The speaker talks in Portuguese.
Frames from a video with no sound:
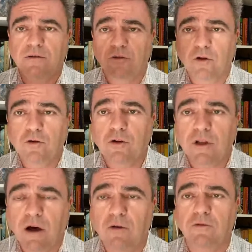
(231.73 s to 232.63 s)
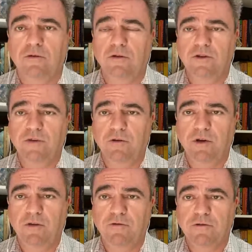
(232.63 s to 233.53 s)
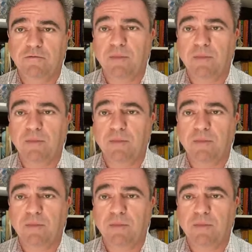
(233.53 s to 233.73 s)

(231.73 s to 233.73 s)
do total dos frigoríficos.